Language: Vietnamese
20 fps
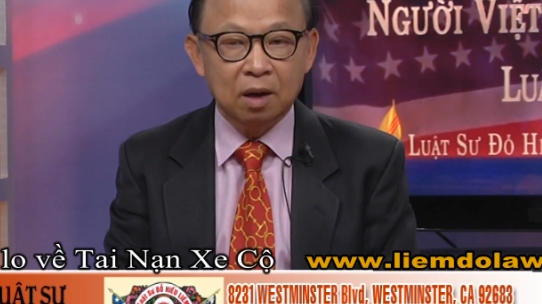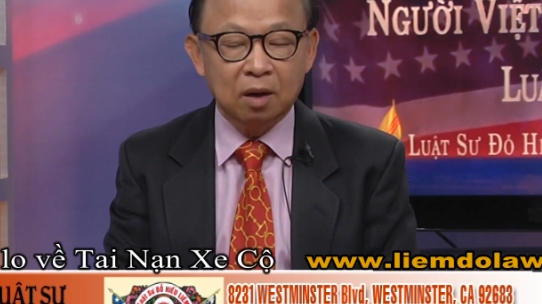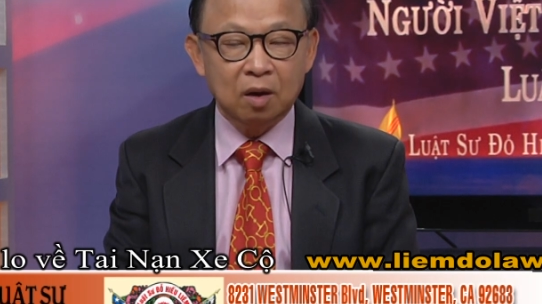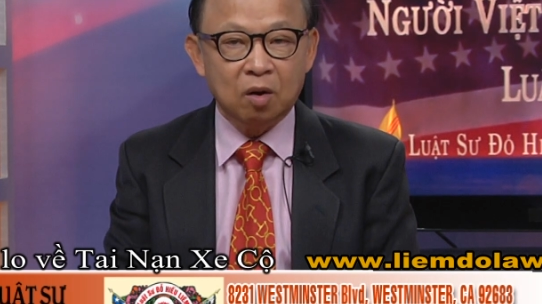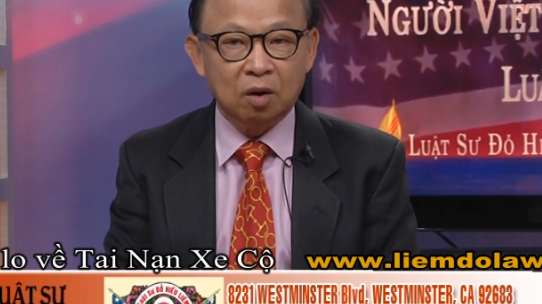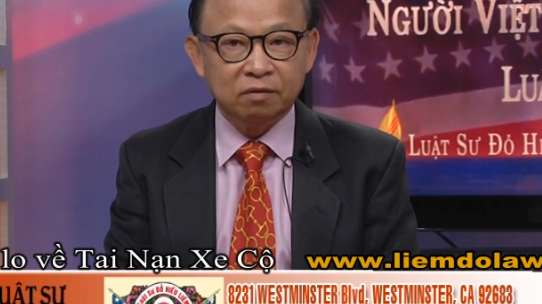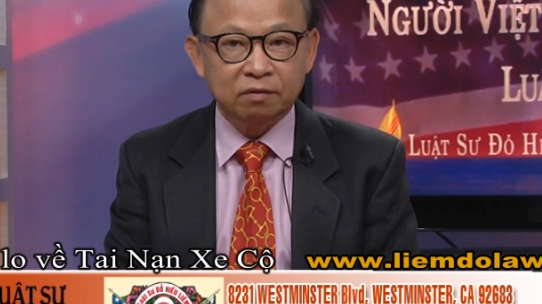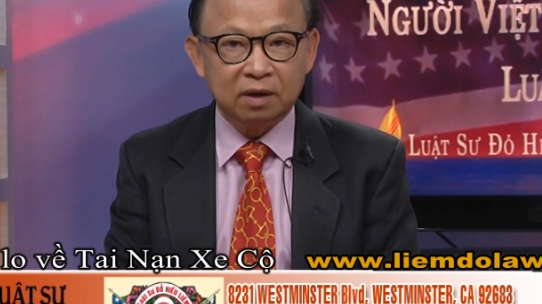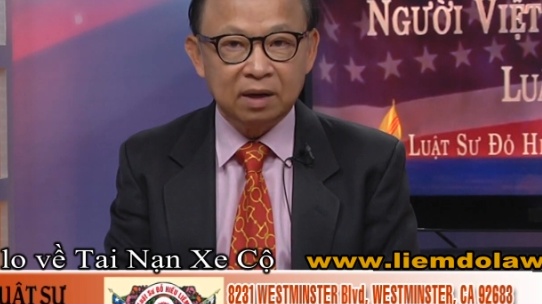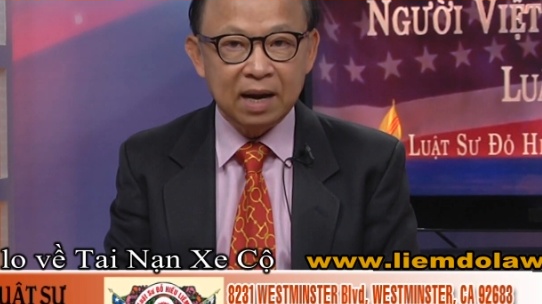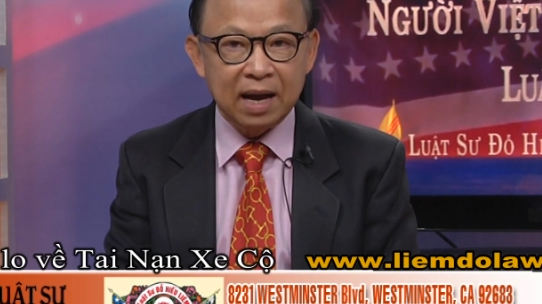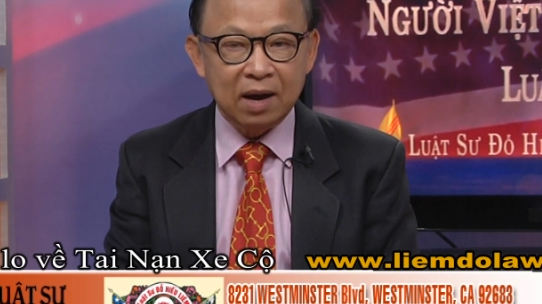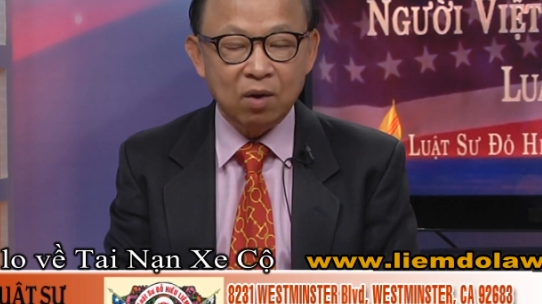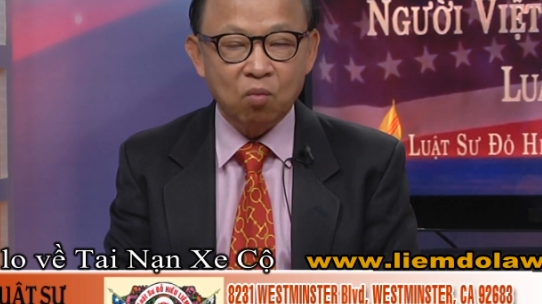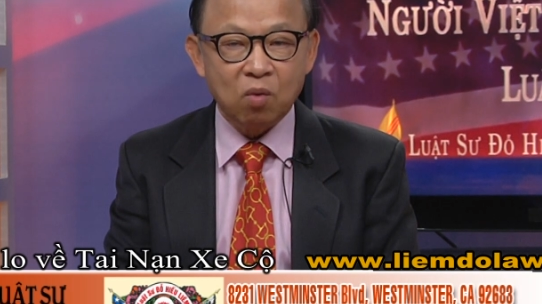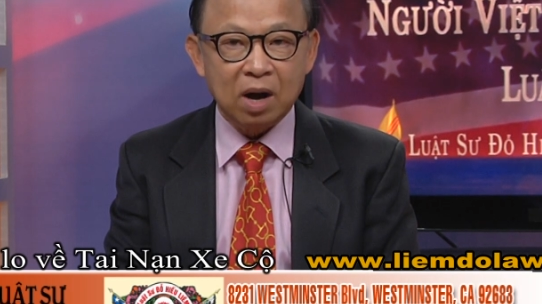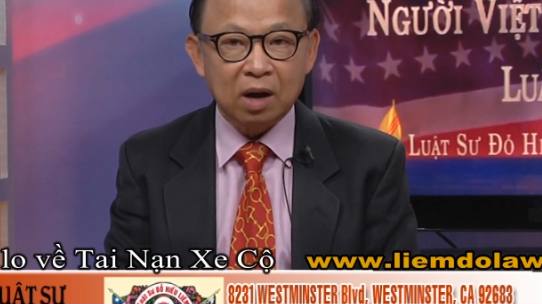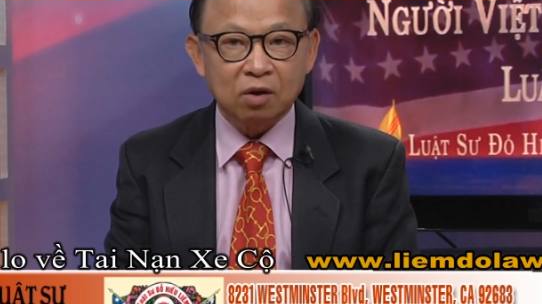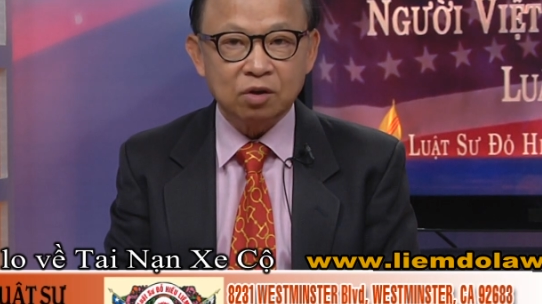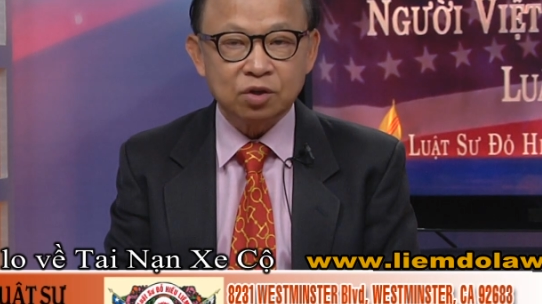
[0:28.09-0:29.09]
gọi vào đài
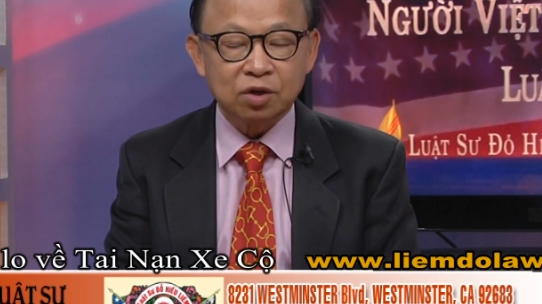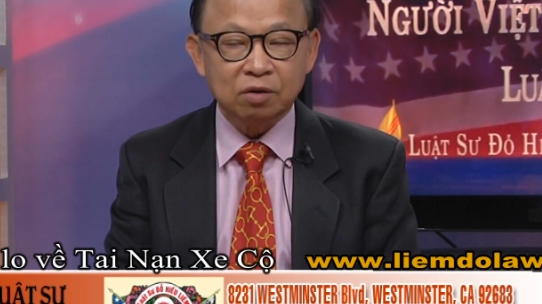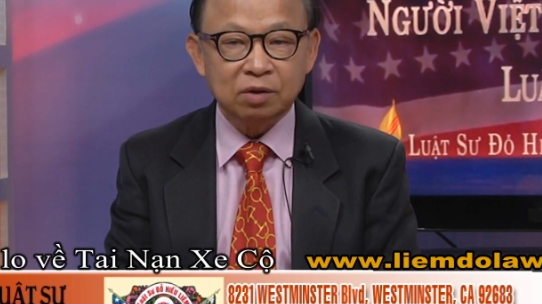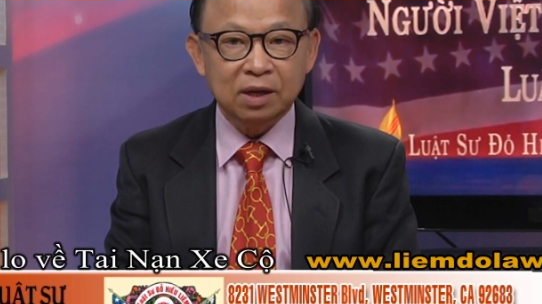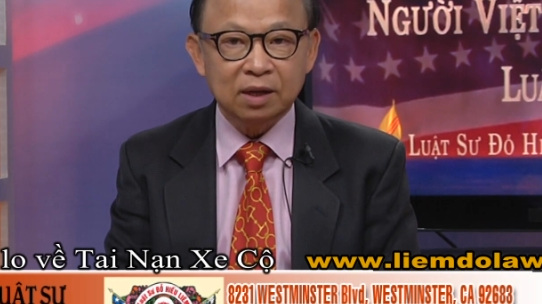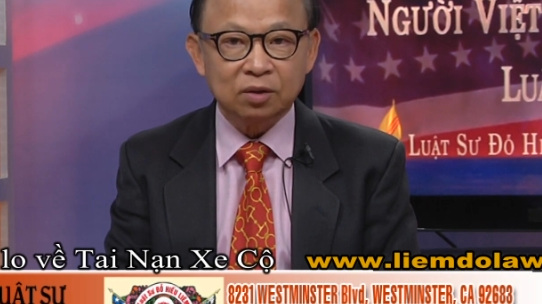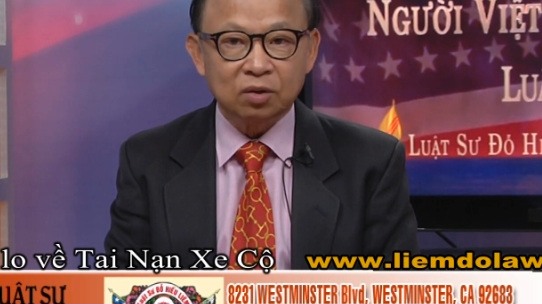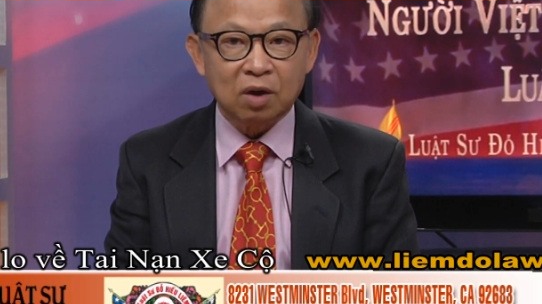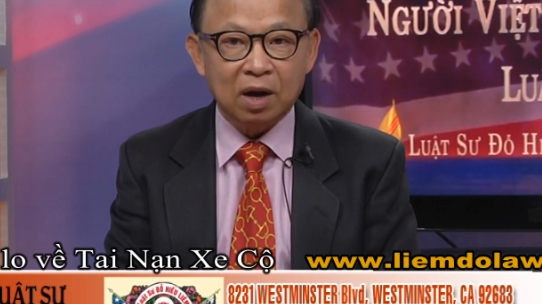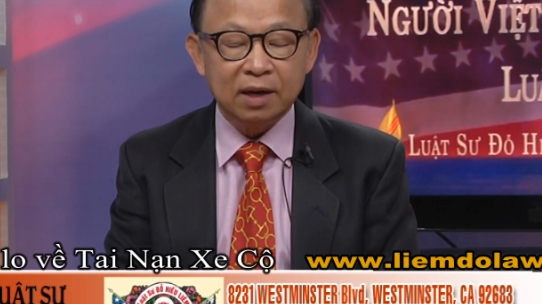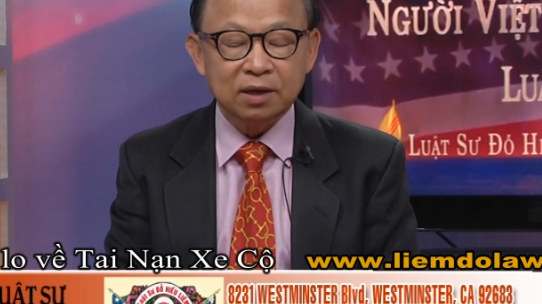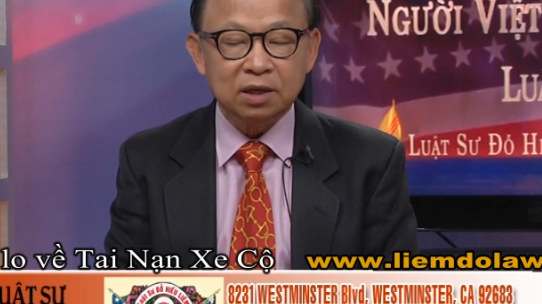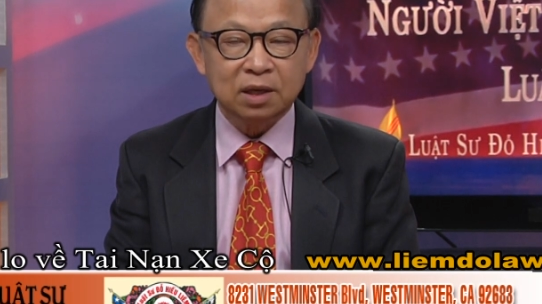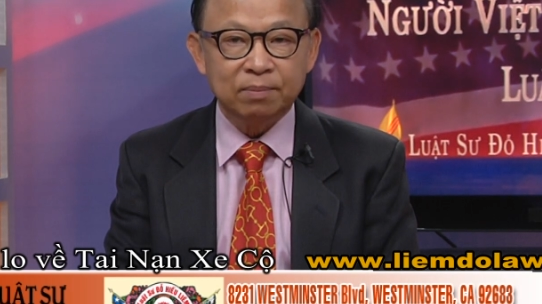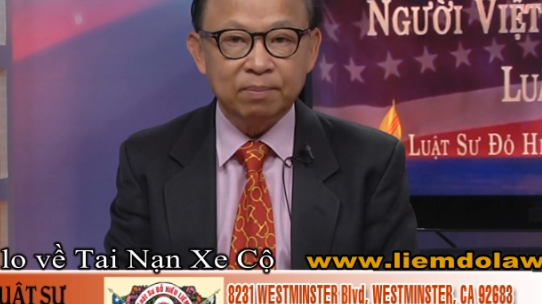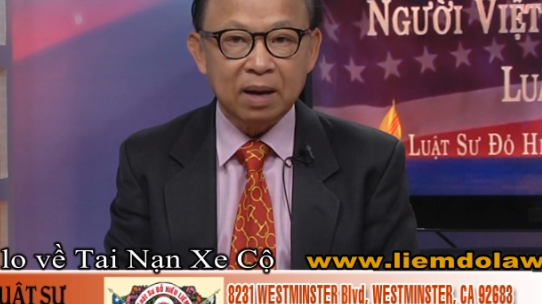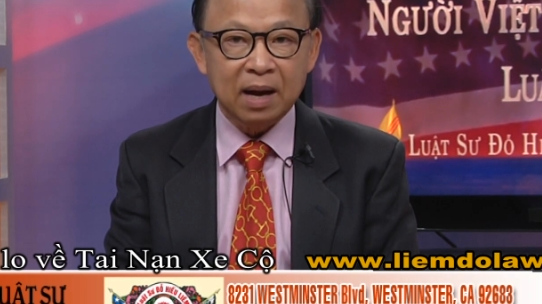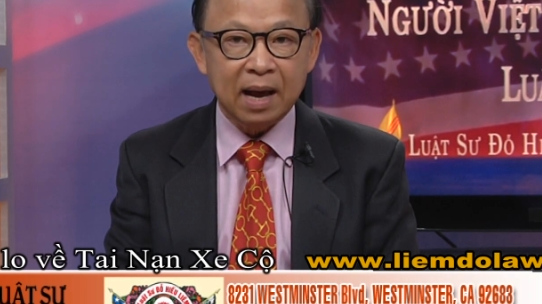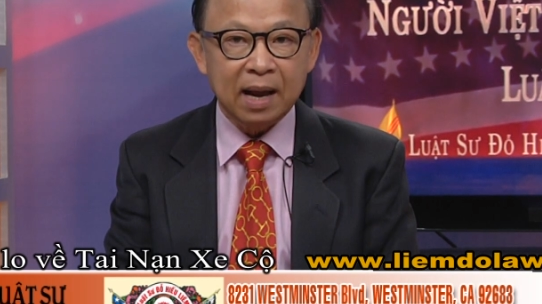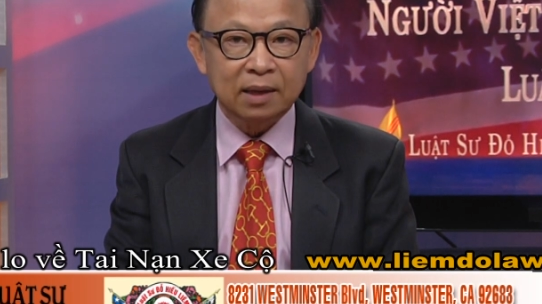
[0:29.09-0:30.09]
qua cái số điện thoại
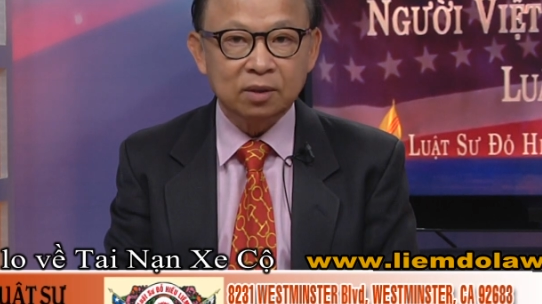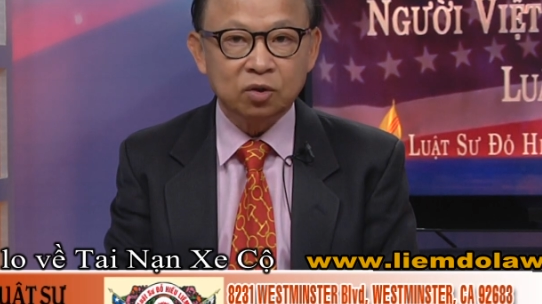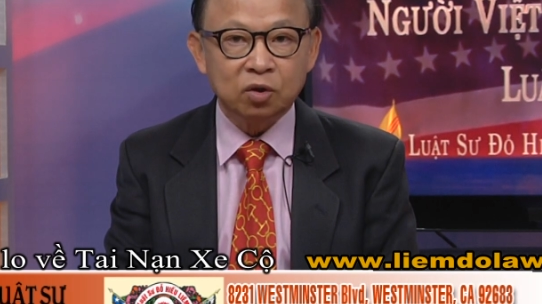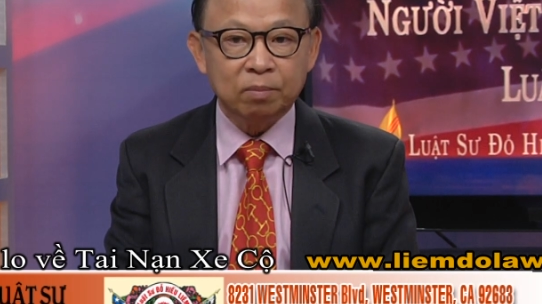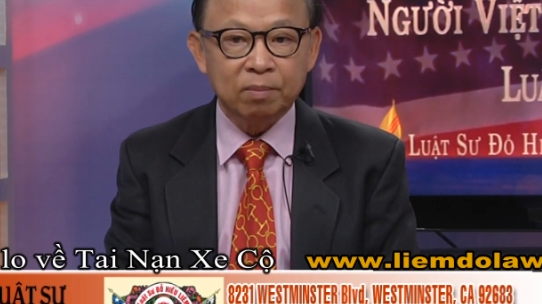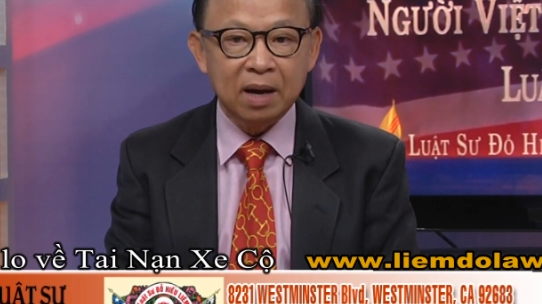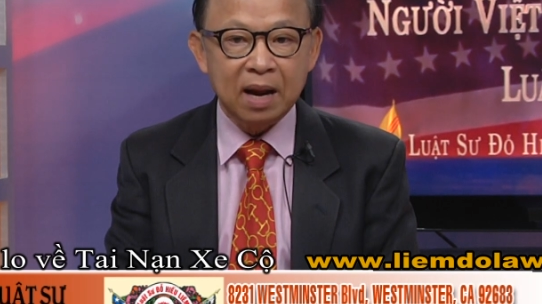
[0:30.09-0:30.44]
trên màn ảnh của